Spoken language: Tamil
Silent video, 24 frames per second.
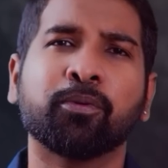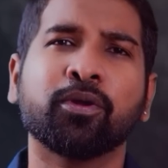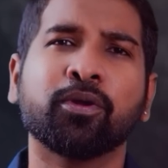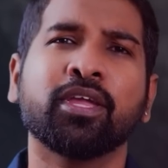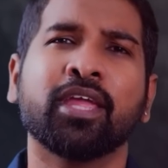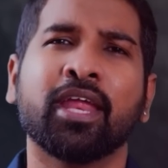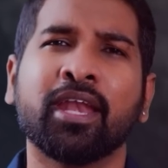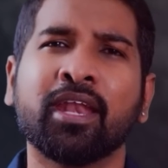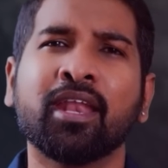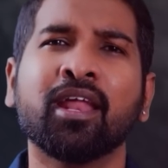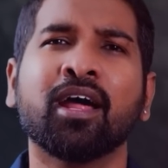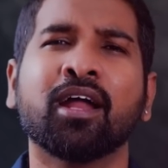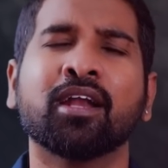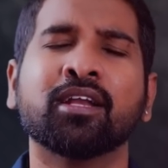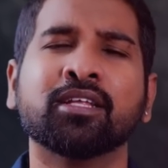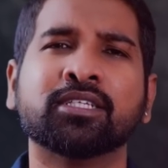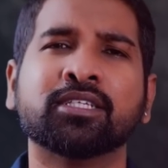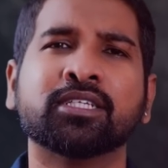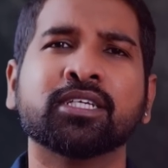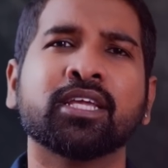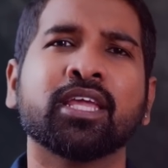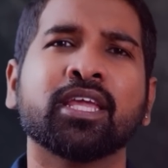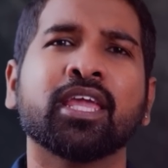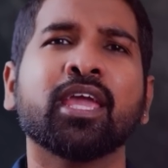போய் என்ன
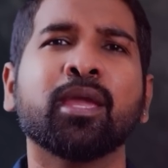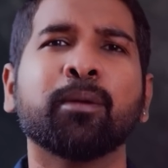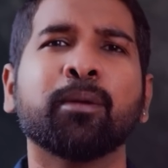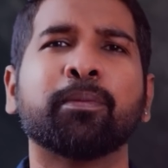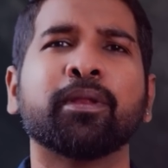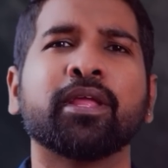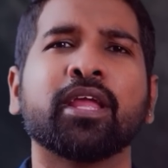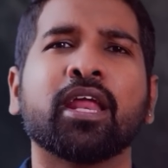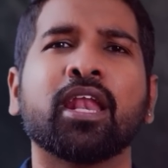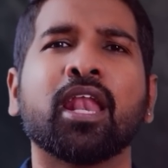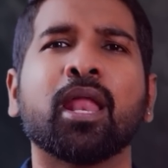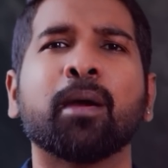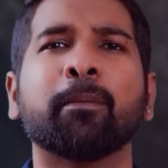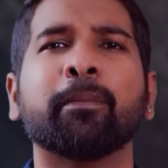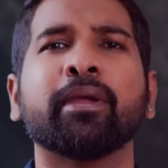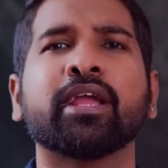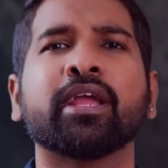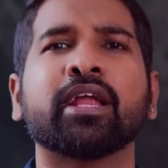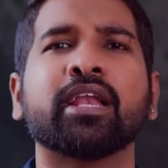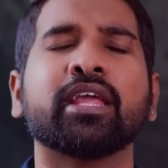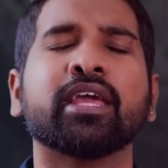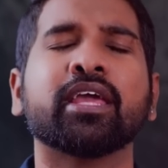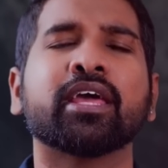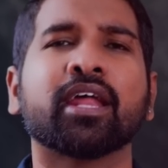ஆணுச்சு ஏன் இப்படி எல்லாமே
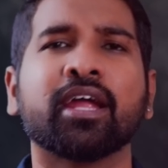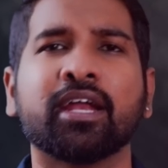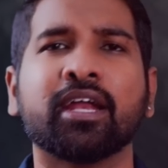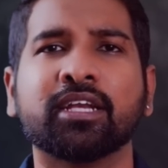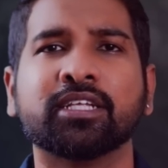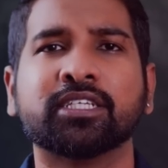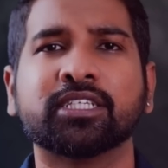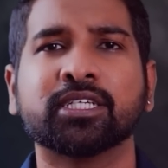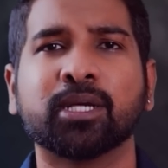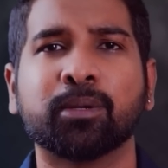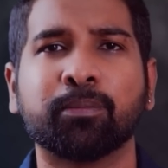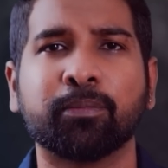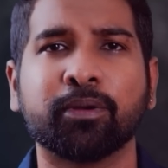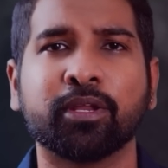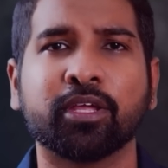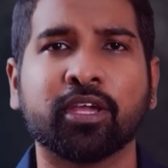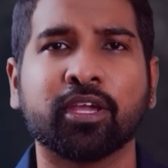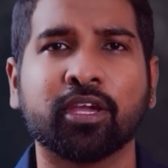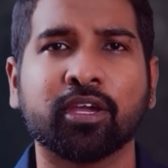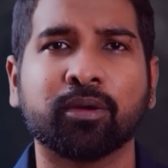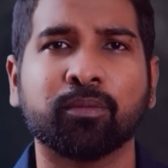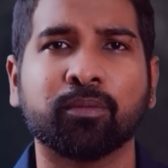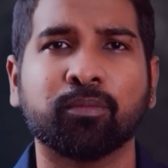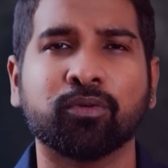கிளியர் ஆகிடுச்சு அப்படின்னு
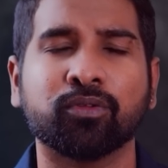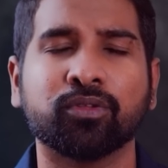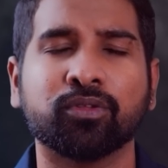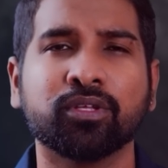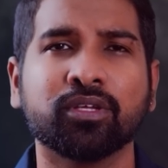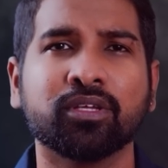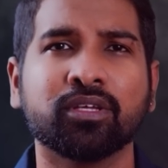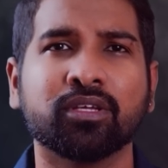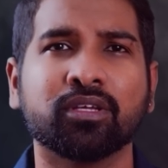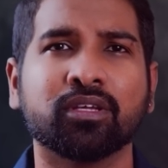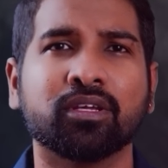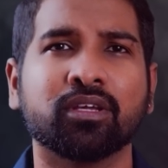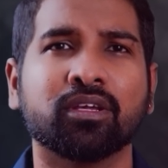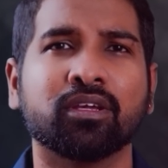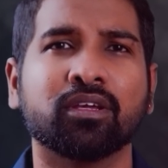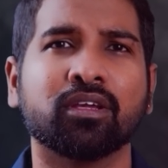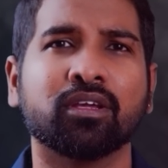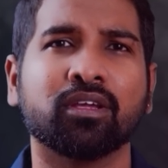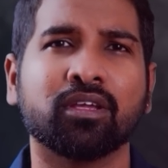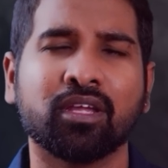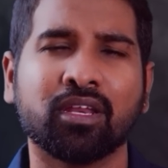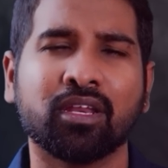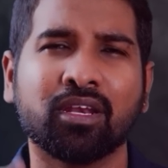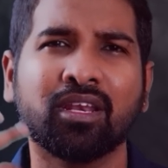கேட்கும்போது
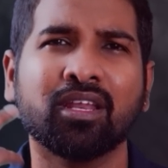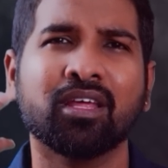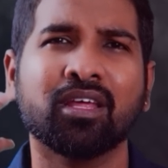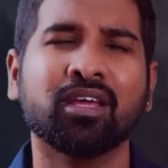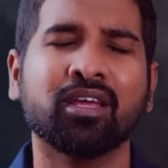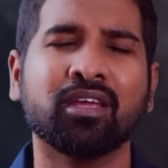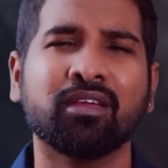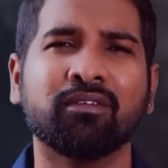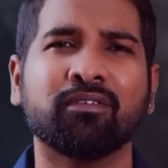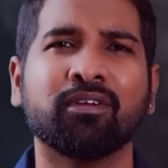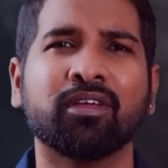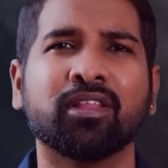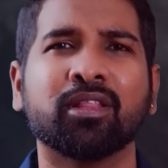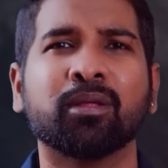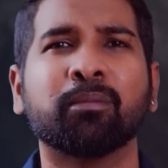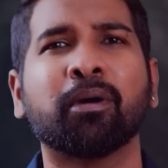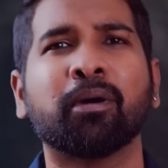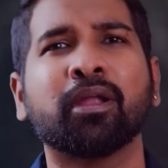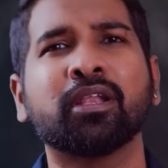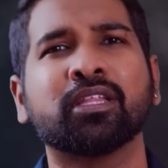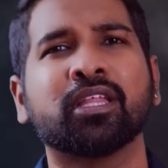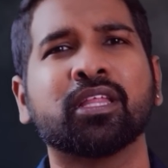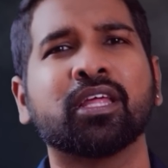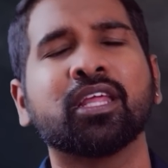என்ன இவன் இந்த
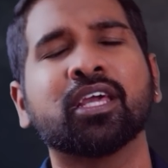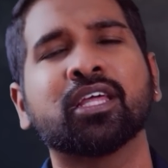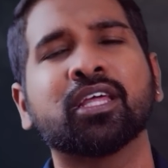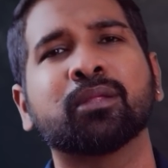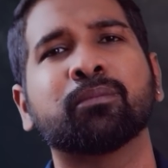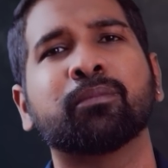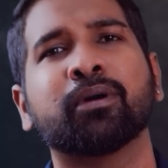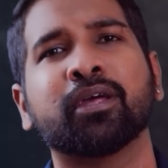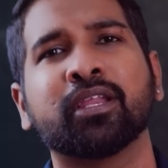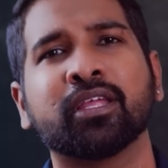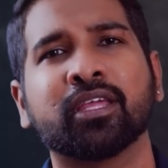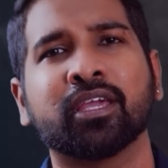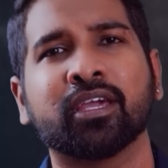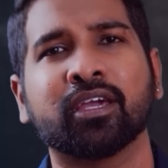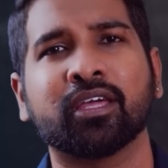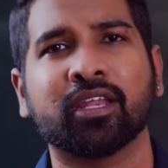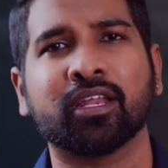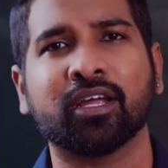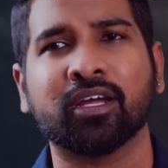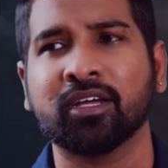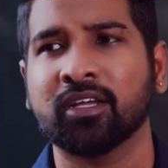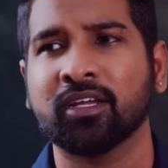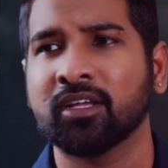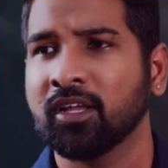மாதிரி தெரியாத மாதிரி
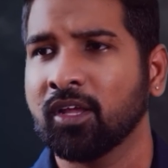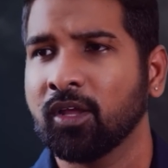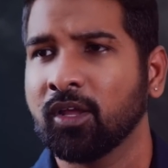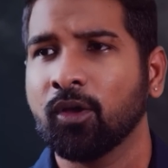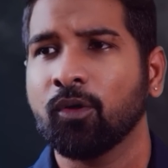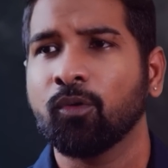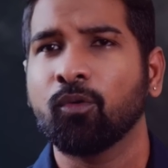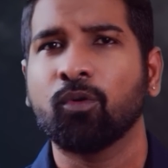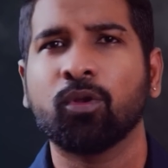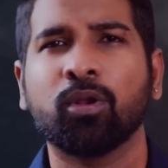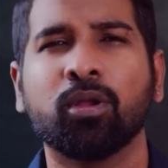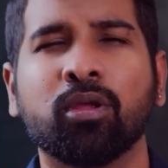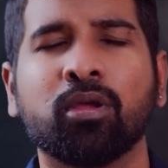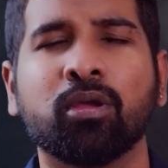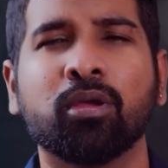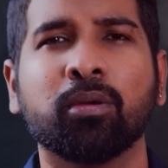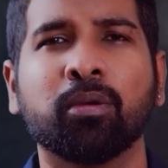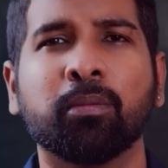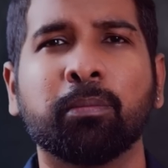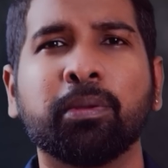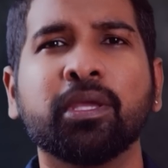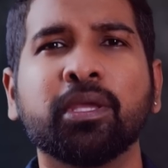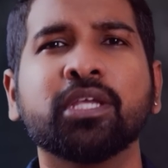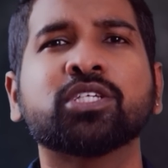கேட்குறான் ஒரு
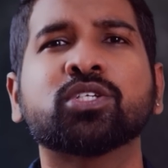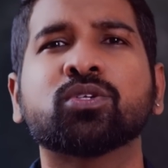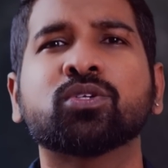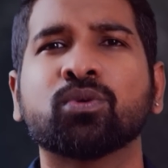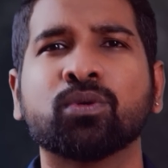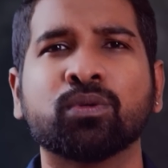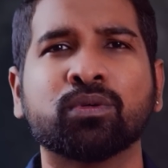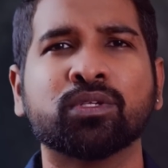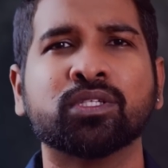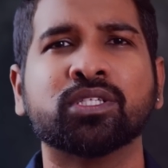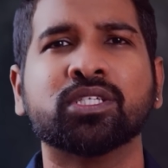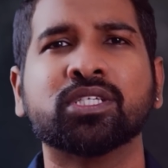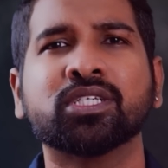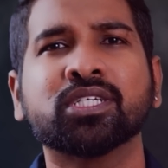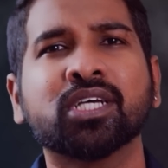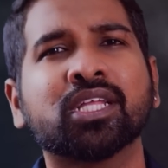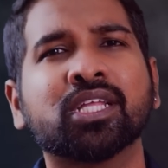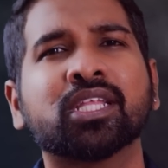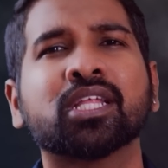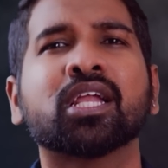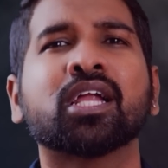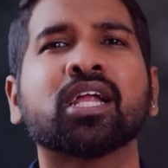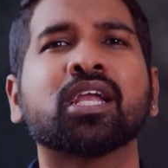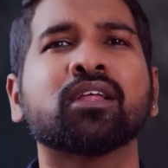பீ ஸ்டோன் வந்துச்சு
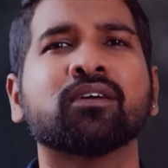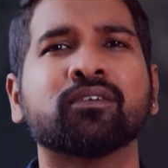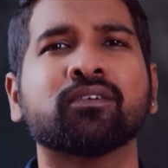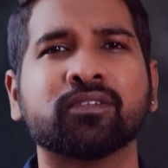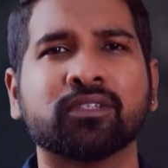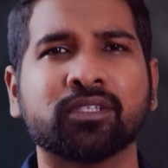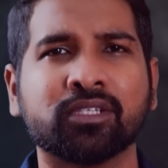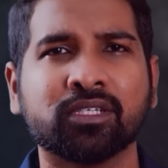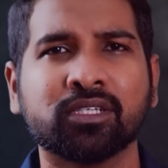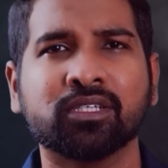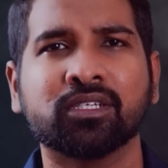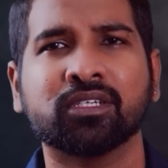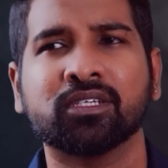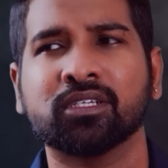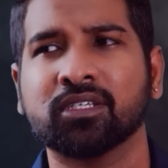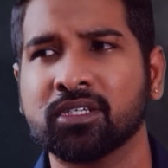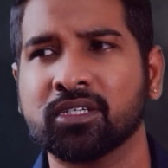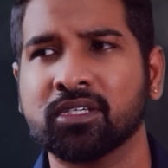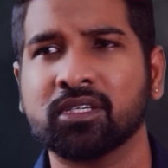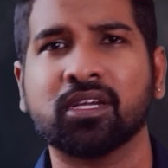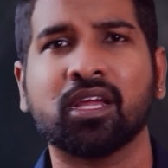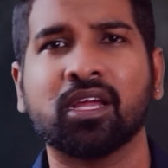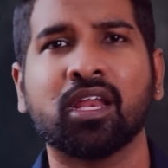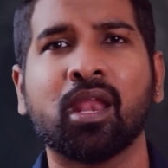அதனால் வந்து
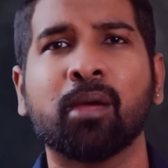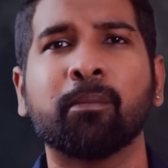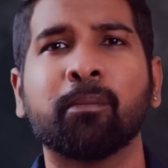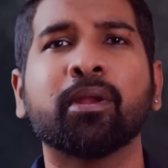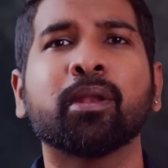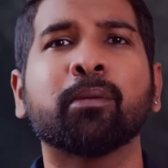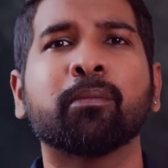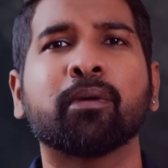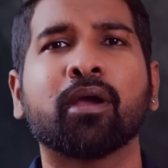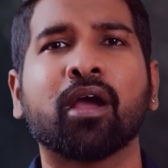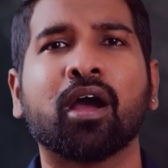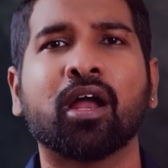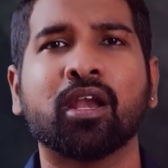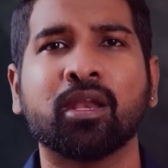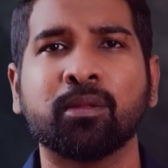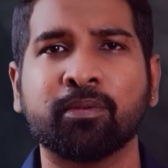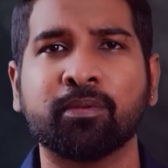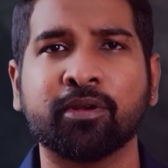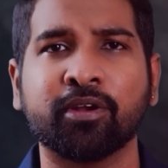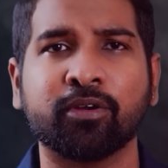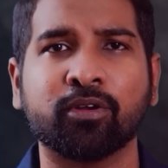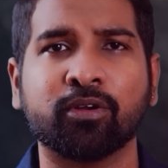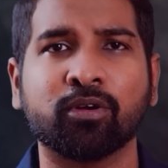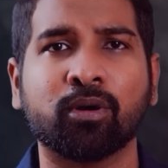எல்லாமே நம்ம காலி
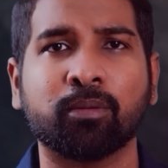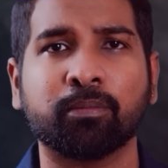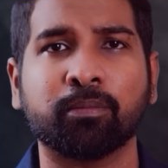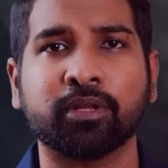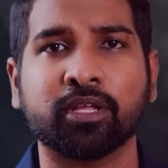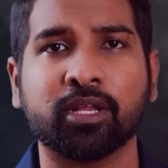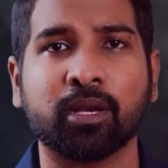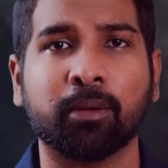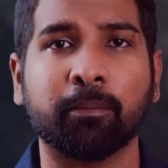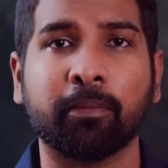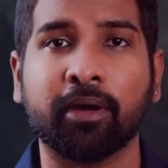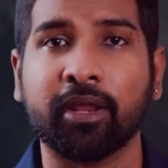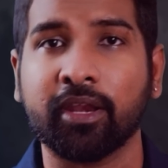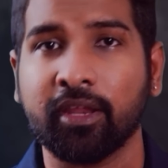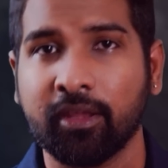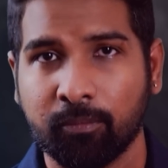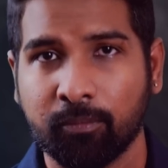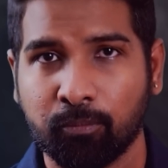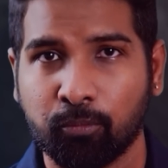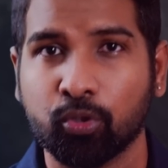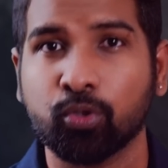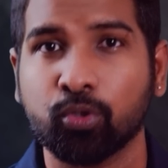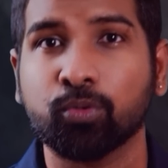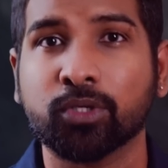பண்ணிட்டோம் அப்படிங்கிற மாதிரி
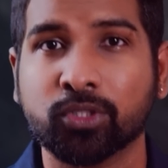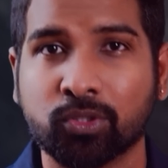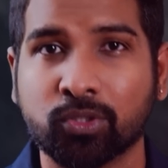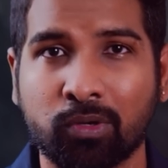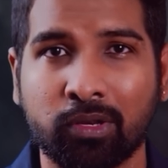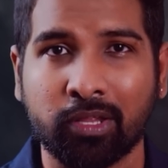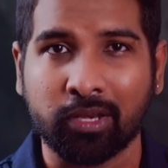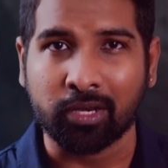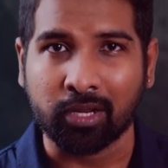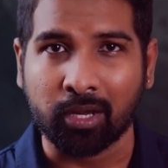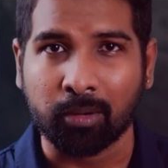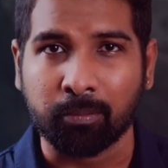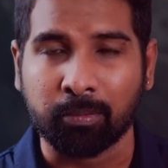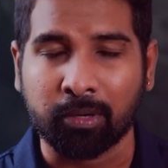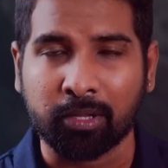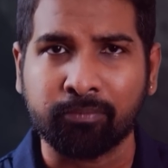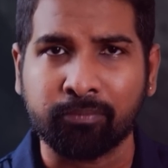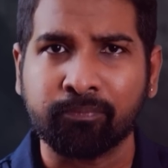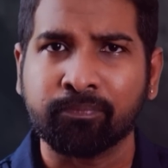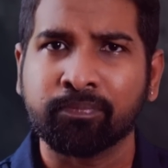பொதுவாக சொல்லியிருக்காப்புல